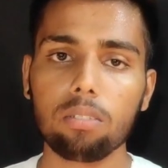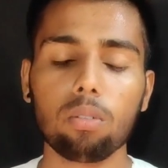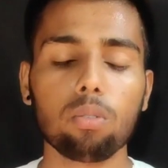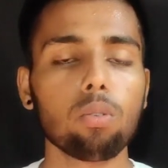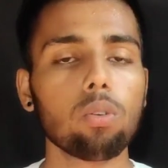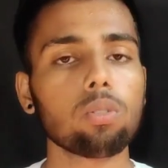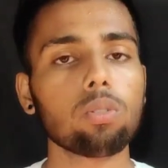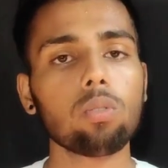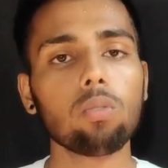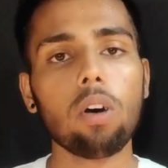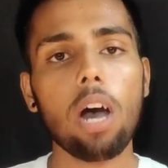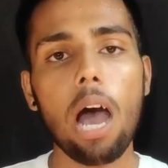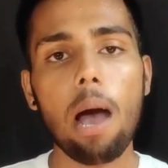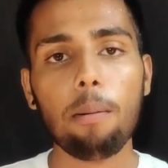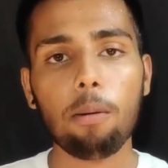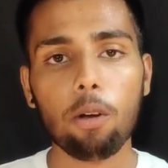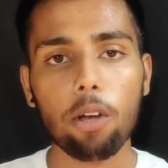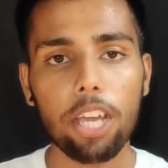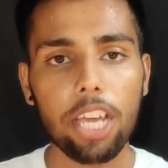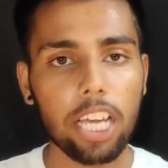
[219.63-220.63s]
तो दोस्तों
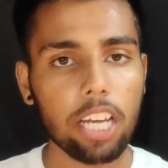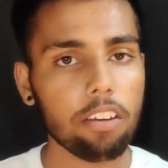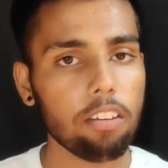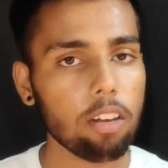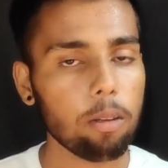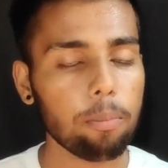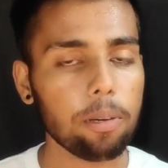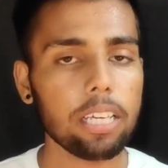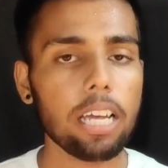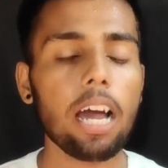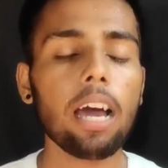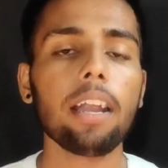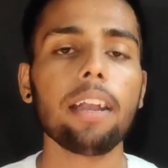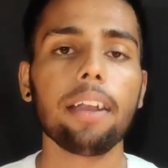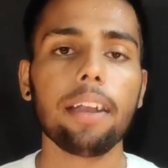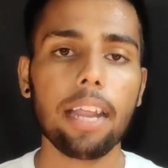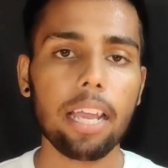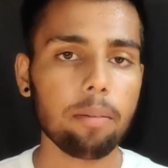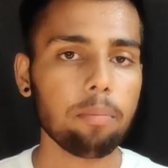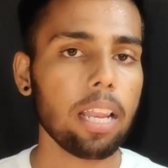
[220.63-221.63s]
आपको एक रुपया
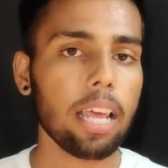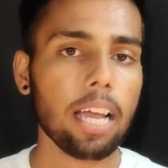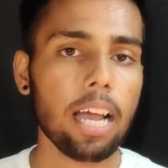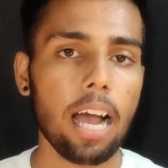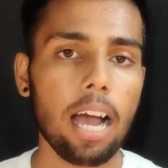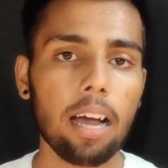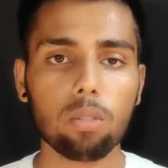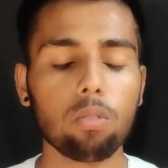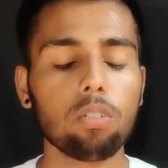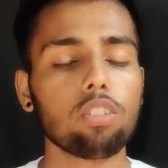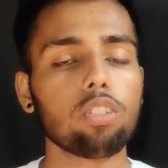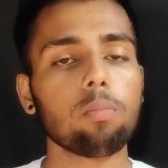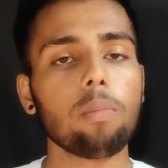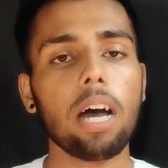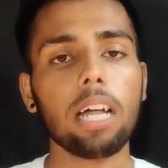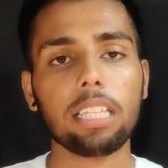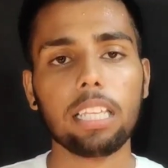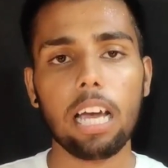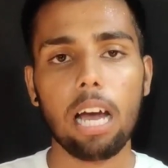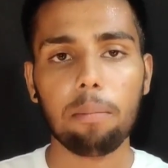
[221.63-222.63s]
नहीं मिलेगा तो इस
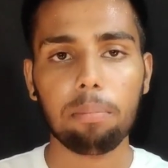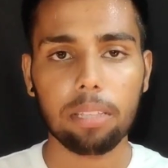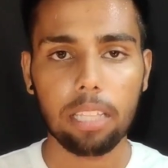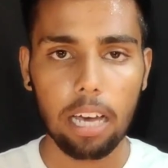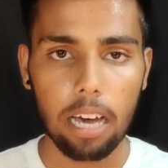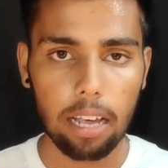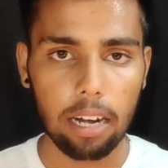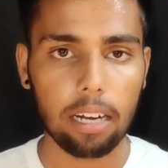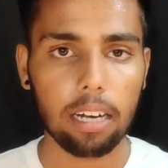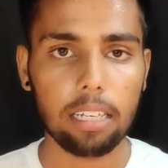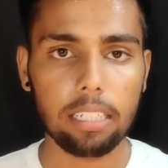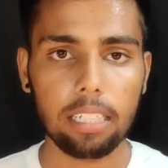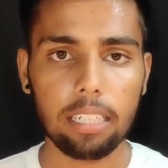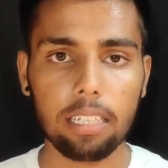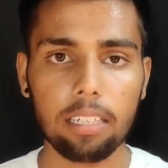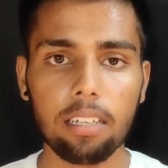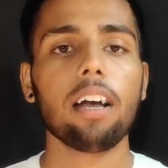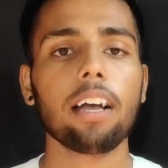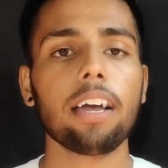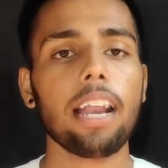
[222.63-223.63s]
बात का आप ध्यान रख
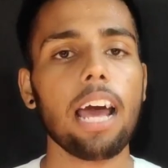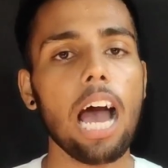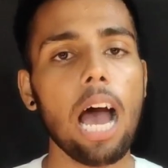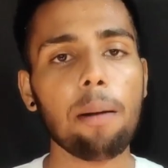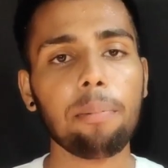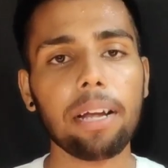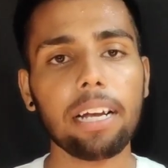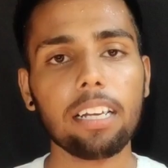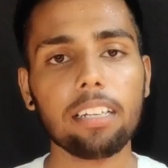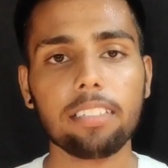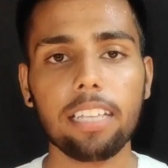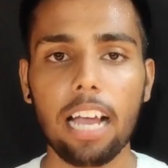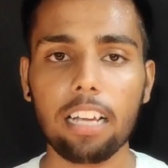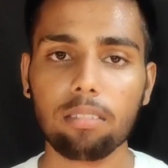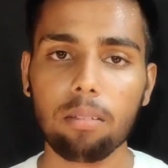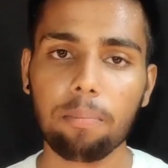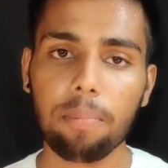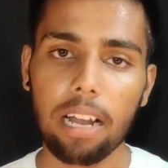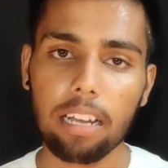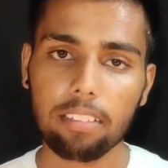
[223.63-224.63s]
लीजिए अगर आपका एयरटेल
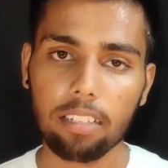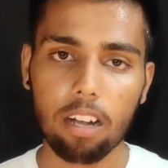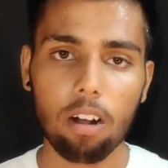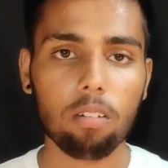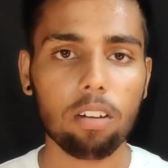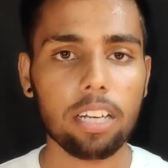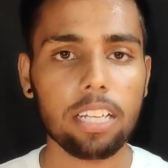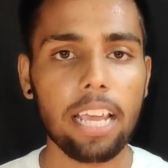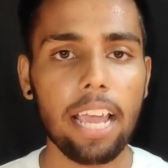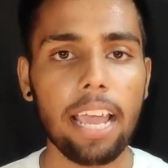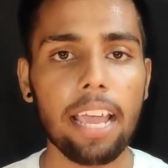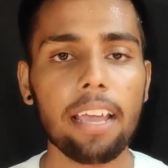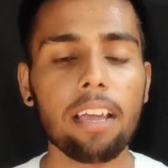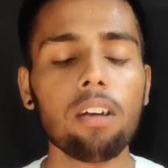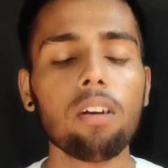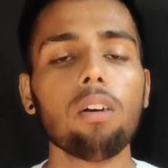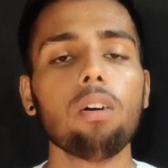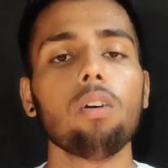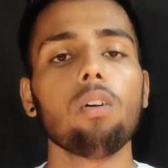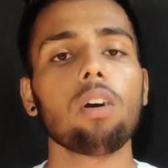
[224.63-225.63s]
थैंक्स में पहले से अकाउंट नहीं है
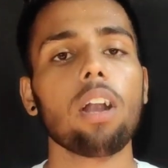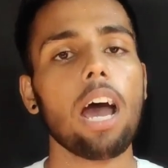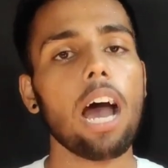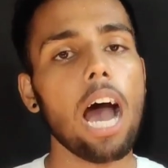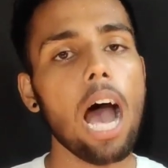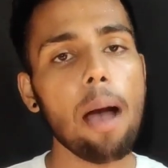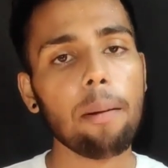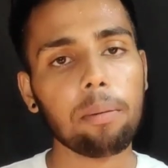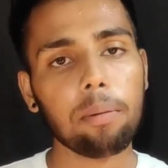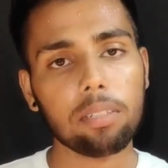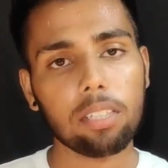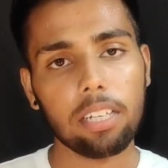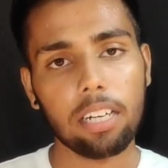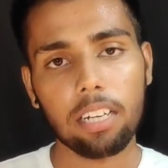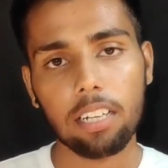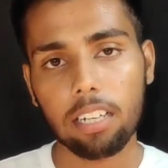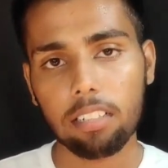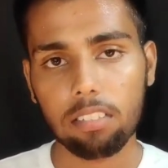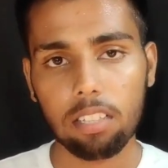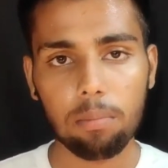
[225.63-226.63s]
और आपका
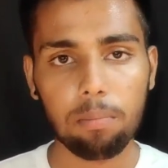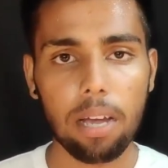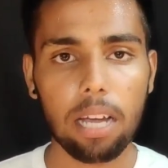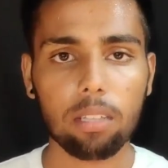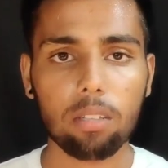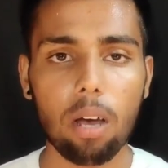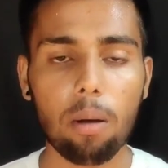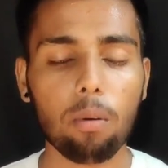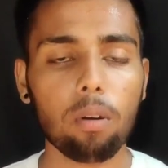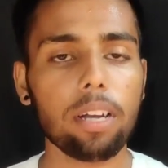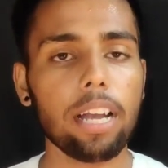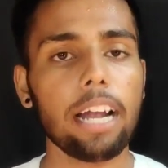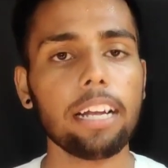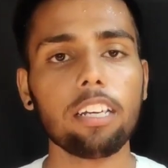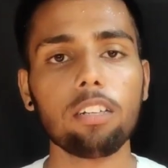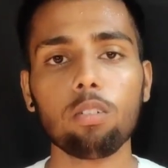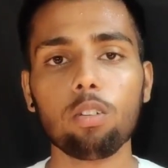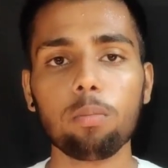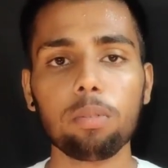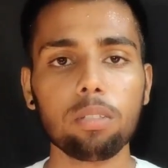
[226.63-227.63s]
एयरटेल का सिम है तो आपको
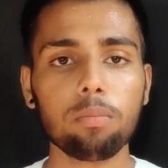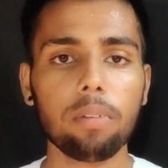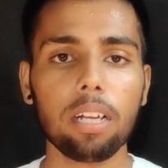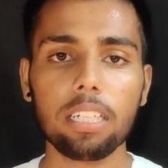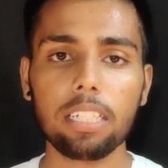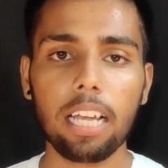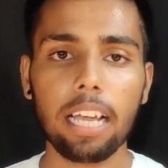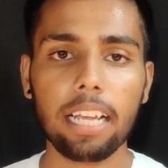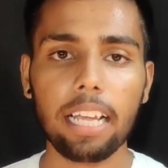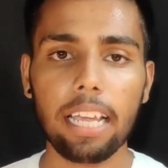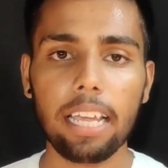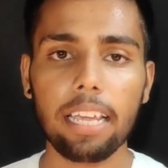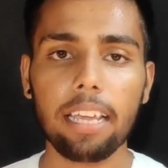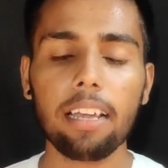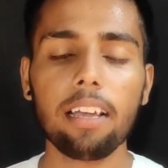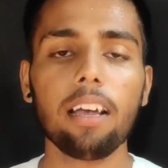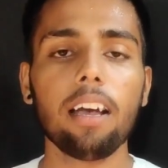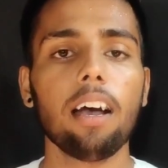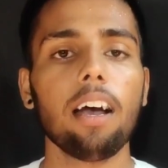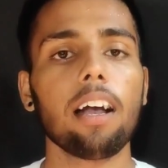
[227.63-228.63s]
नाइन्टी टू रुपीज़ मिल जाएंगे
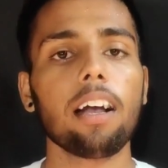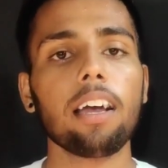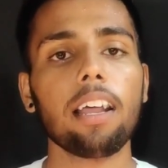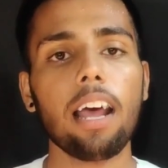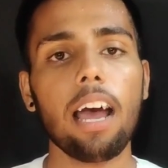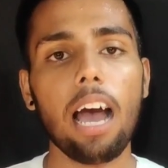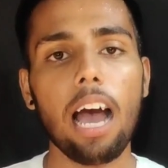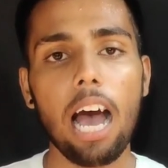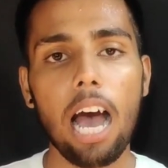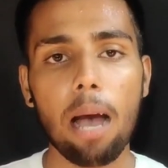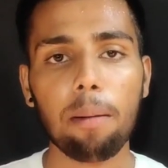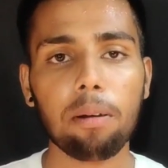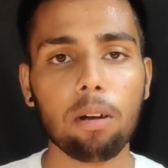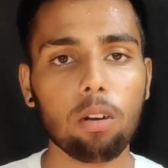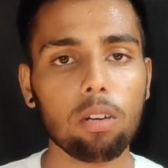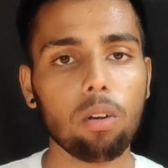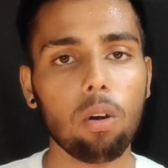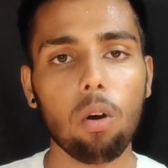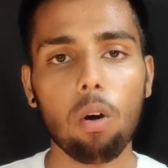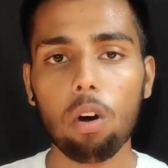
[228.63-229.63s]
अगर आपका
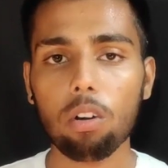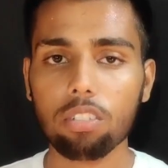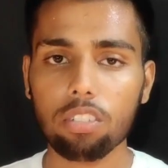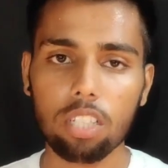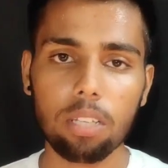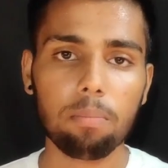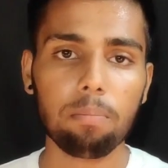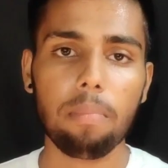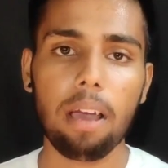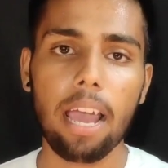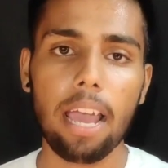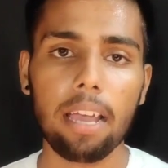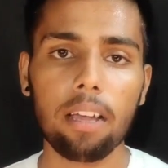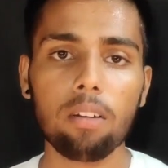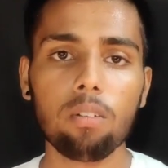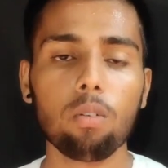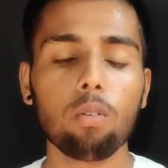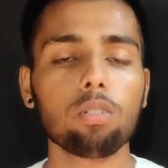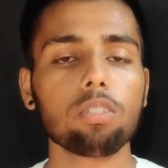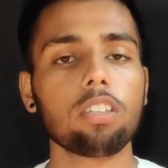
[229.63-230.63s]
कोई और सिम है
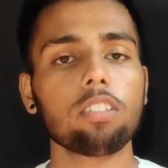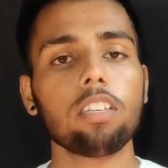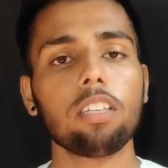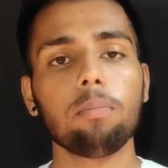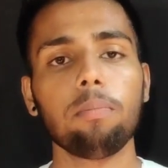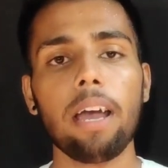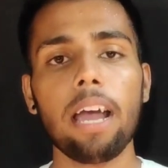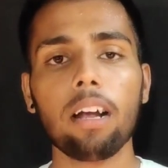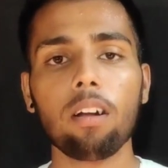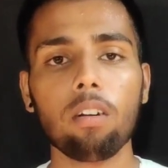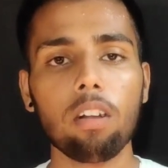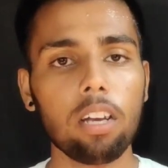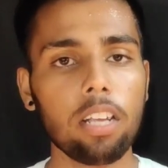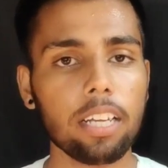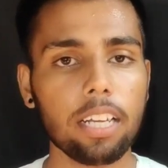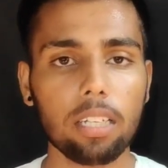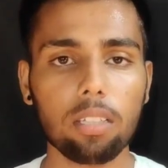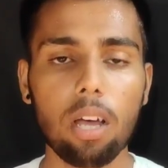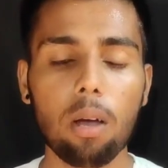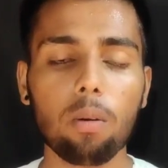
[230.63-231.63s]
उसके साथ बैंक अकाउंट
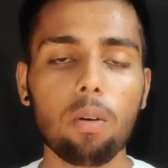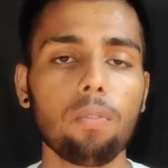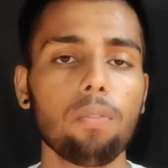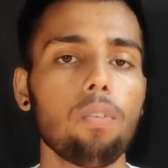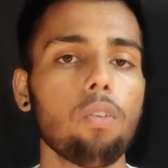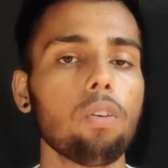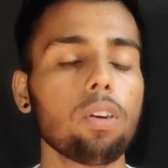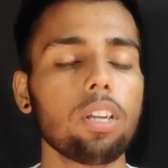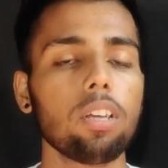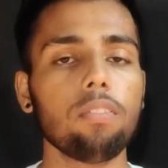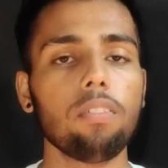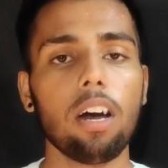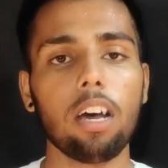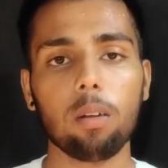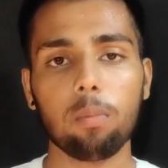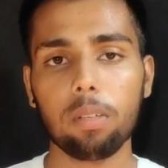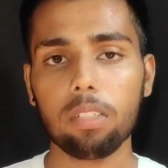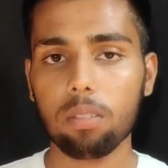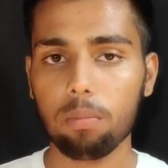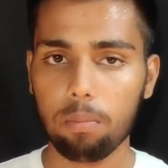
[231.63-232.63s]
लिंक है तो आपको फोर्टी
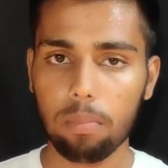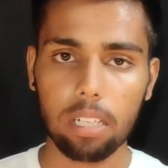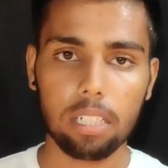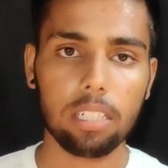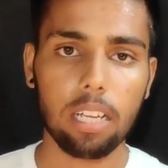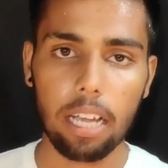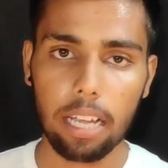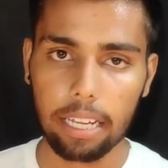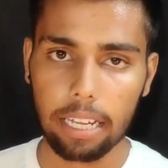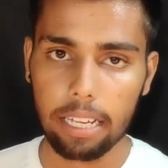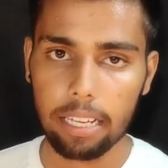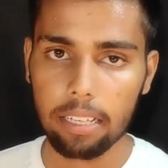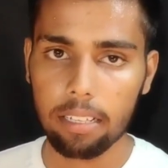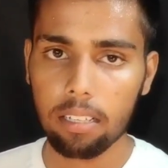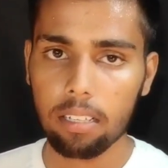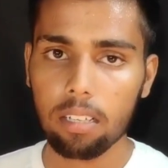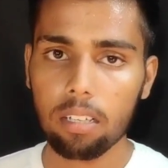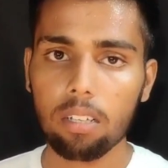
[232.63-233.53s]
वन रुपीज़ मिल जाएंगे